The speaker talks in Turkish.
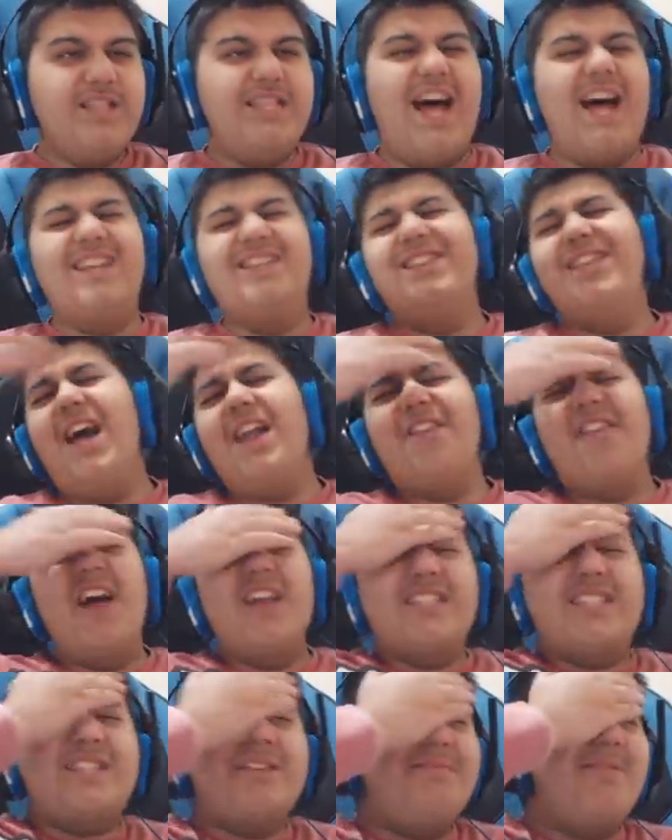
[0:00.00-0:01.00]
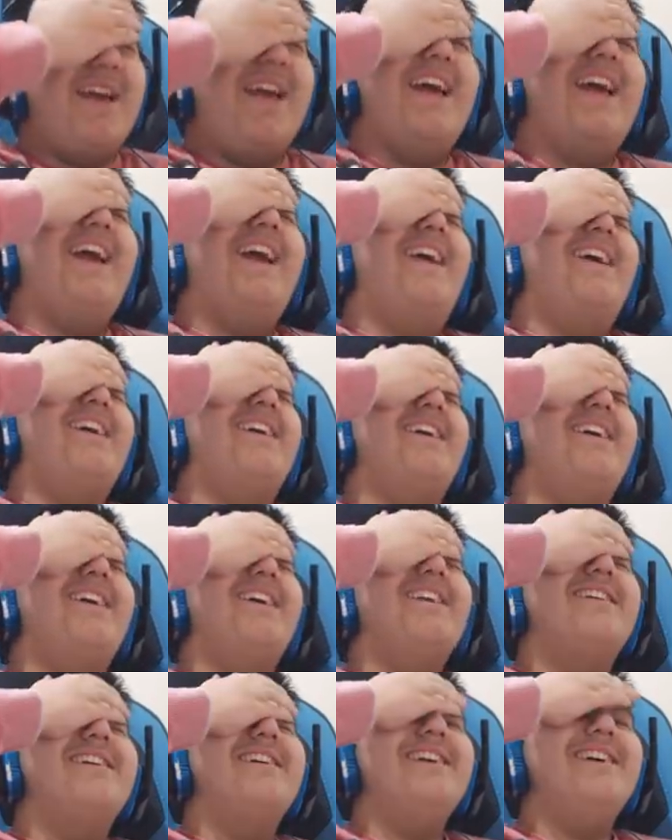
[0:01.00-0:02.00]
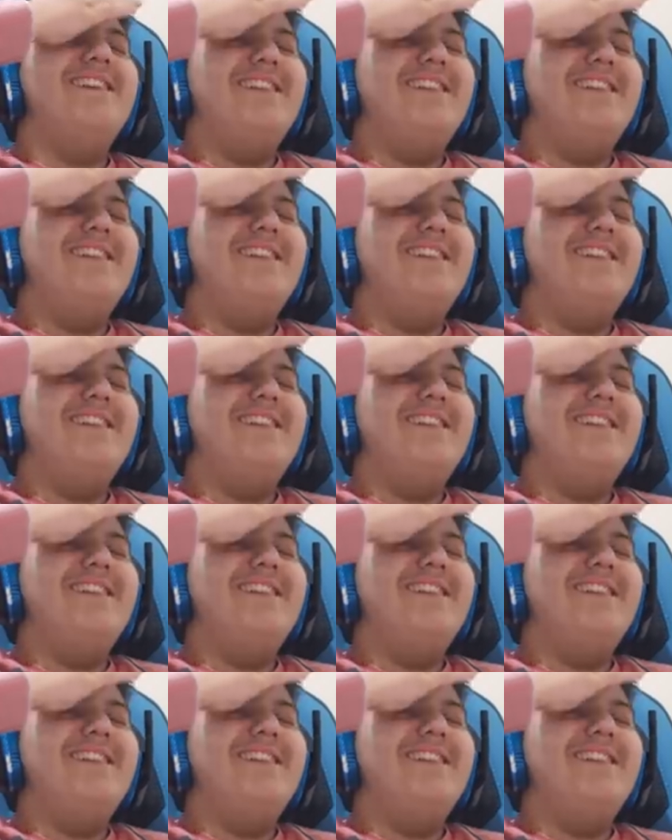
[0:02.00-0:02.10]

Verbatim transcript: Lan lan nasıl be? Kazandı.